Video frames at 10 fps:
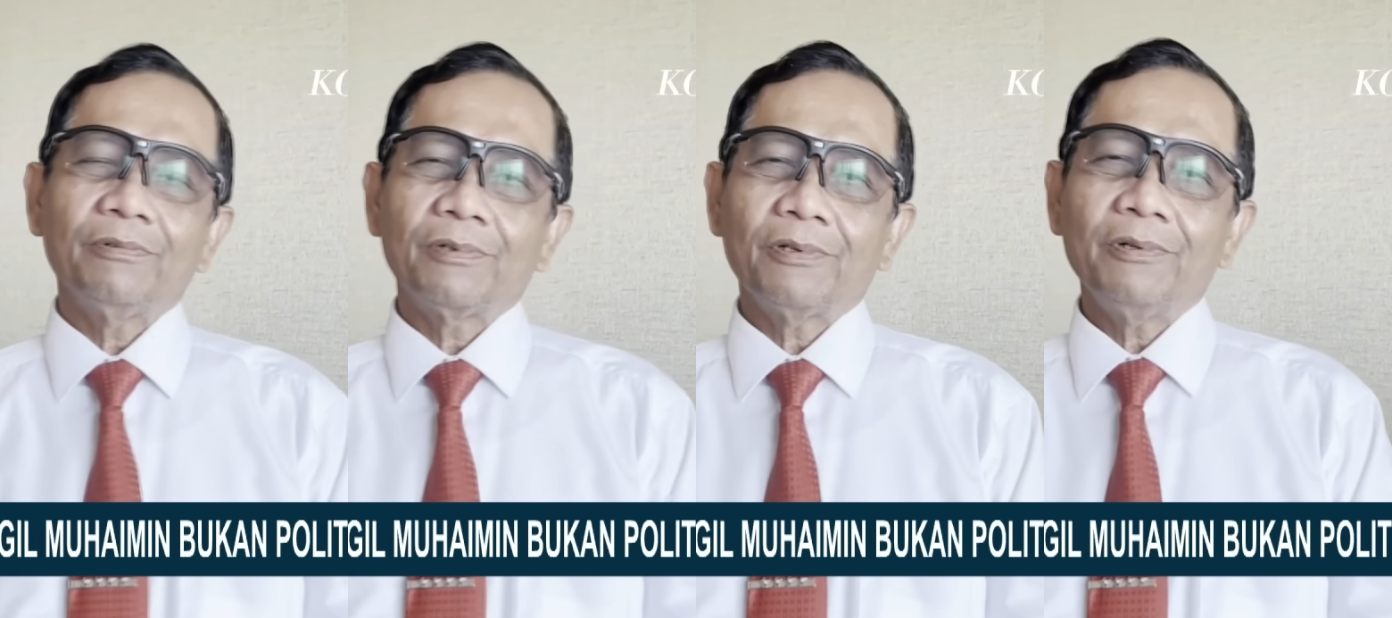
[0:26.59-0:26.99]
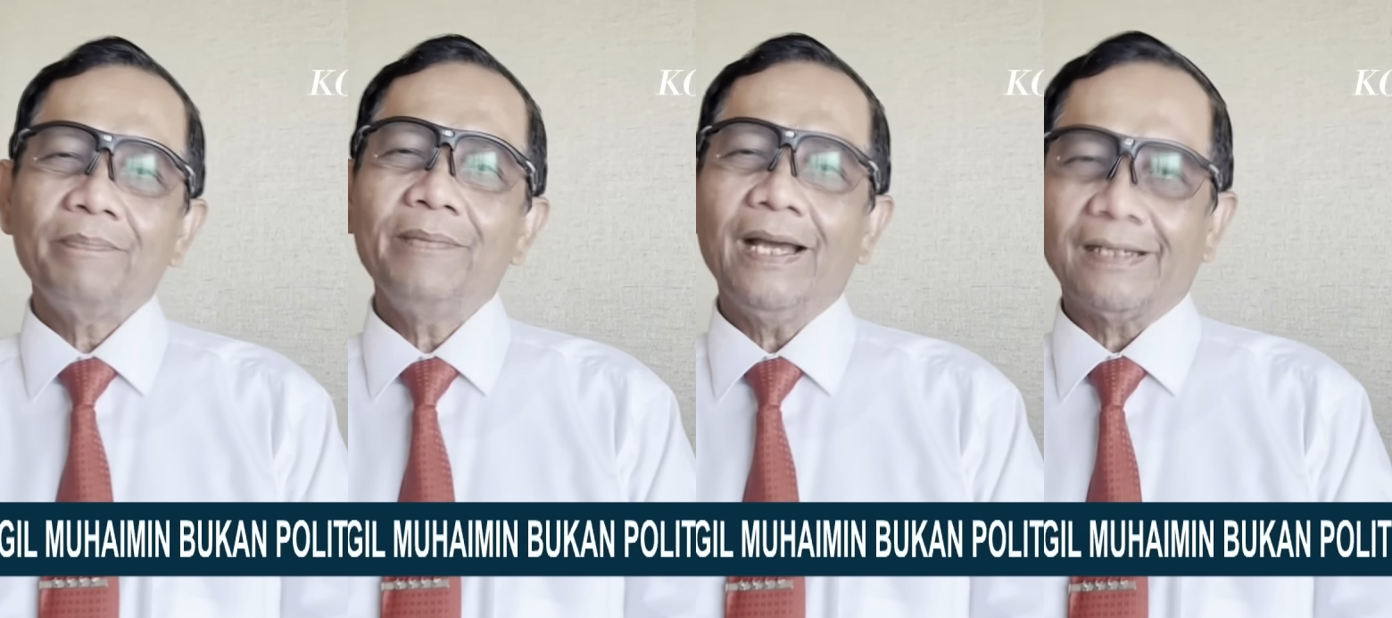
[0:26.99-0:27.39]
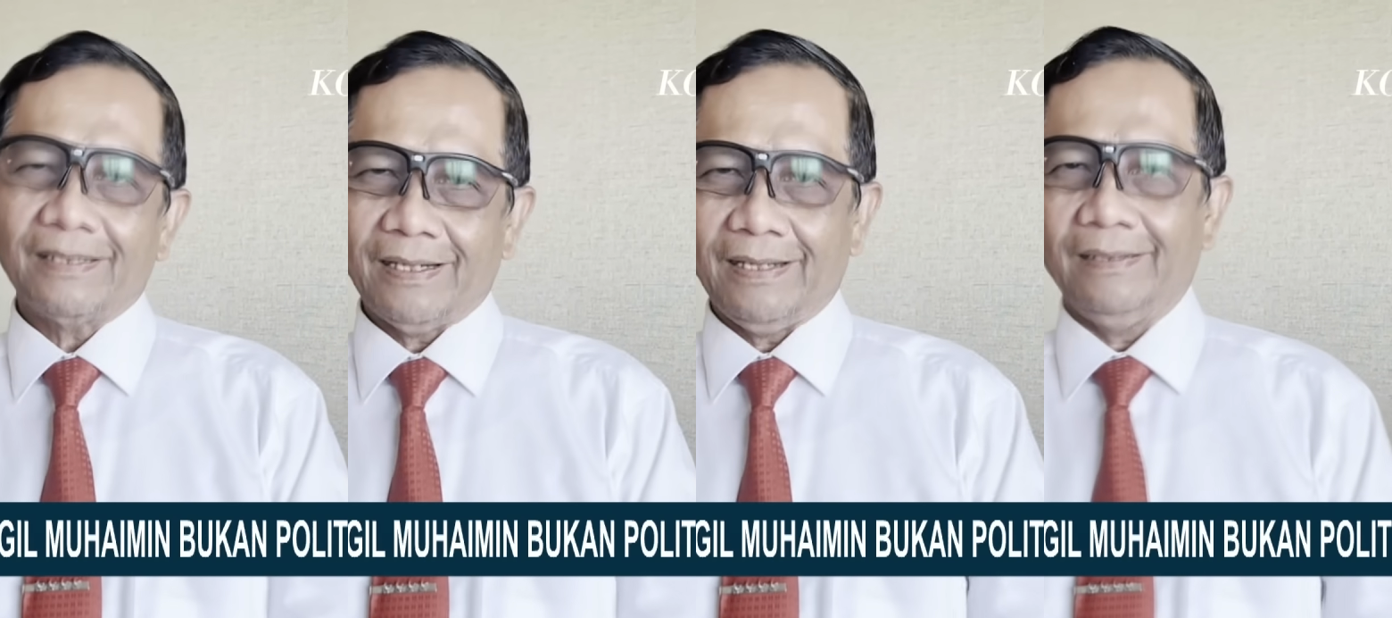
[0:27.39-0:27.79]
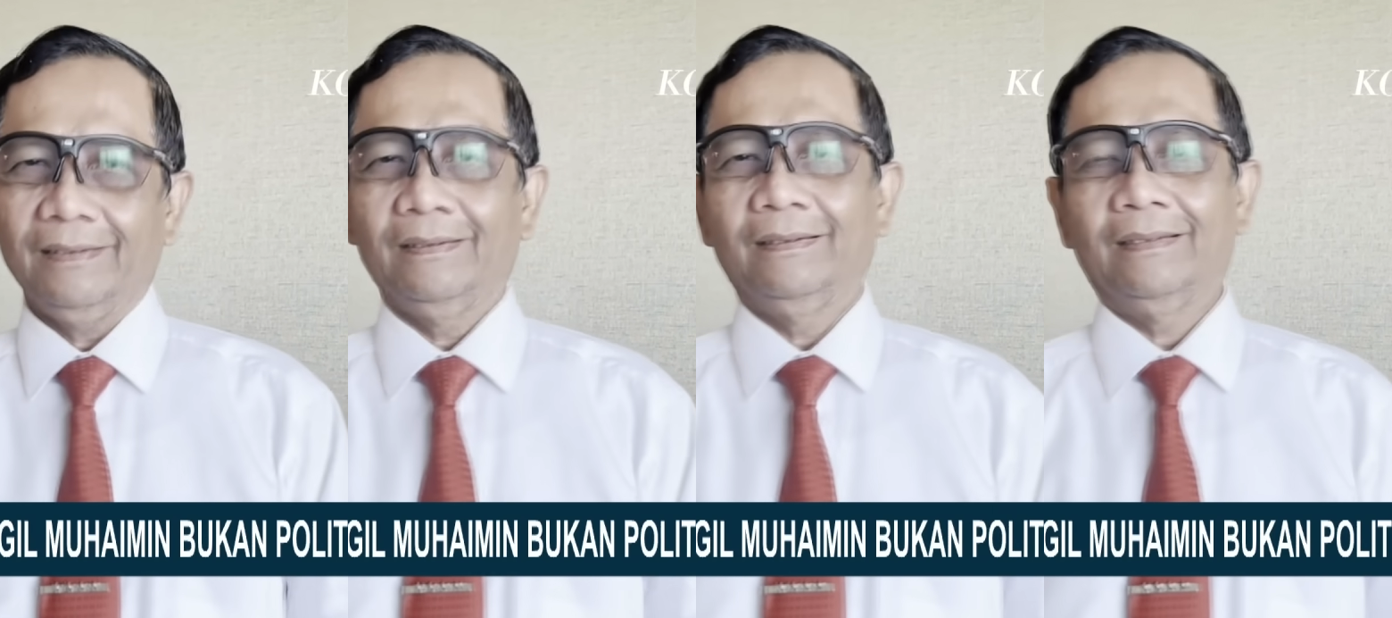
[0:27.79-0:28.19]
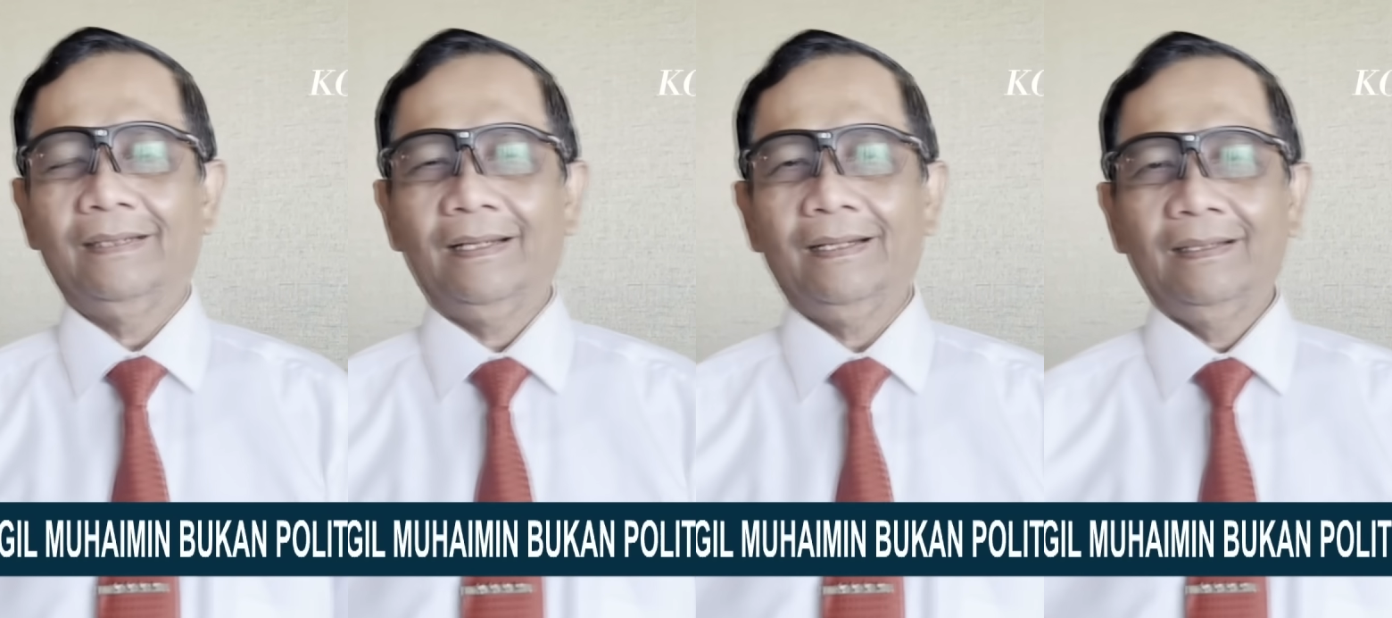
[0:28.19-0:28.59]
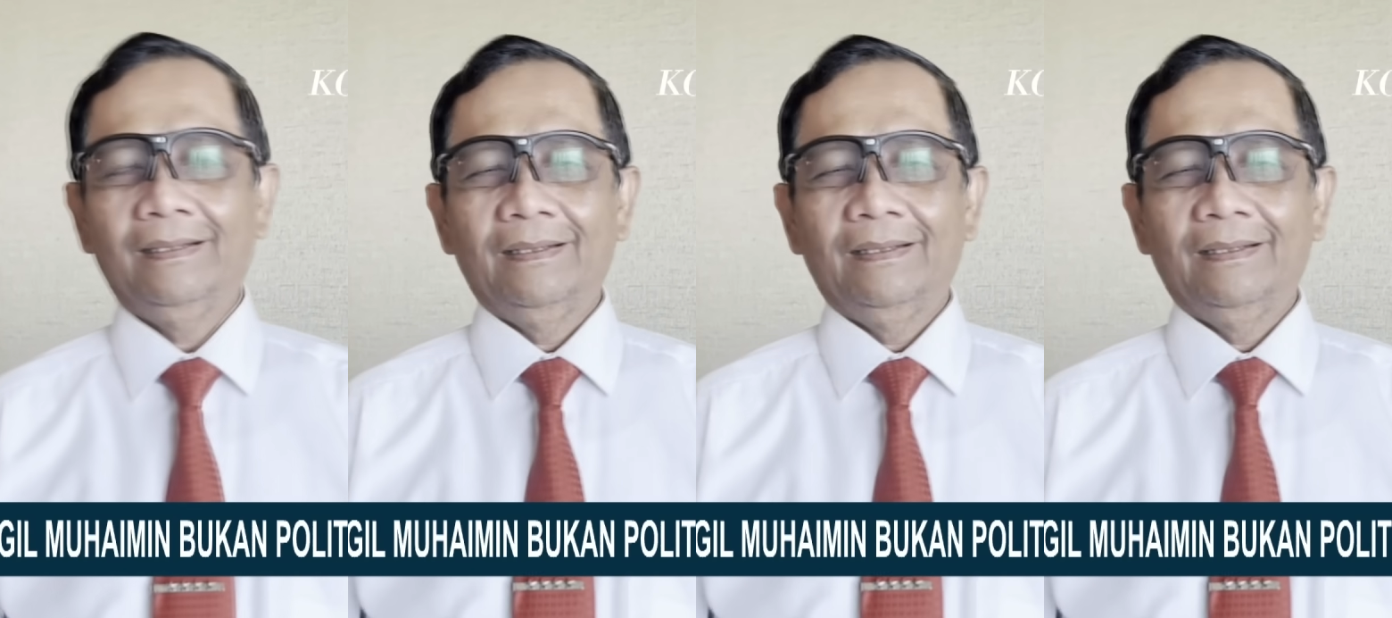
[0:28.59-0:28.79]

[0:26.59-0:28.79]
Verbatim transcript: hukum biasa. Ya.